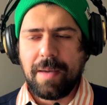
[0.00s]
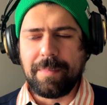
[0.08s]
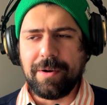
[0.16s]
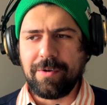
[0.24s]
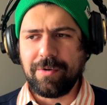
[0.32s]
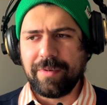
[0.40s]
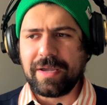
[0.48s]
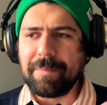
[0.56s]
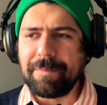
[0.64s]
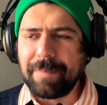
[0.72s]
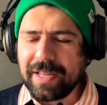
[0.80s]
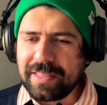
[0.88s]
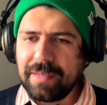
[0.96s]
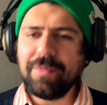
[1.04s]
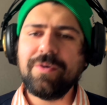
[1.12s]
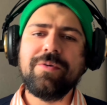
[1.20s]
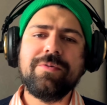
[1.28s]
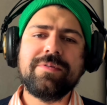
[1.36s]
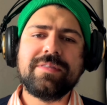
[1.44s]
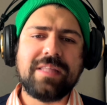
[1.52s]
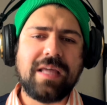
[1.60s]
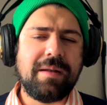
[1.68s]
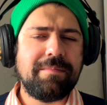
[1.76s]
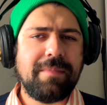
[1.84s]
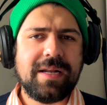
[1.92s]
pero como que partimos con un
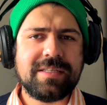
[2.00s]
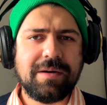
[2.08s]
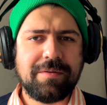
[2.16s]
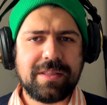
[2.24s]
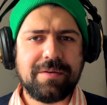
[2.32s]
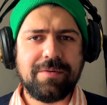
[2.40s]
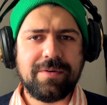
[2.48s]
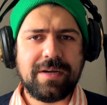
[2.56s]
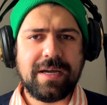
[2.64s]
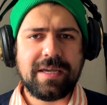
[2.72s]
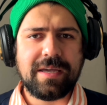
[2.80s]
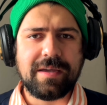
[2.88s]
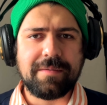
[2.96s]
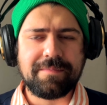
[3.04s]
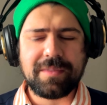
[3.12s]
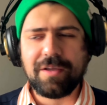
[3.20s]
tal mal sabor de boca que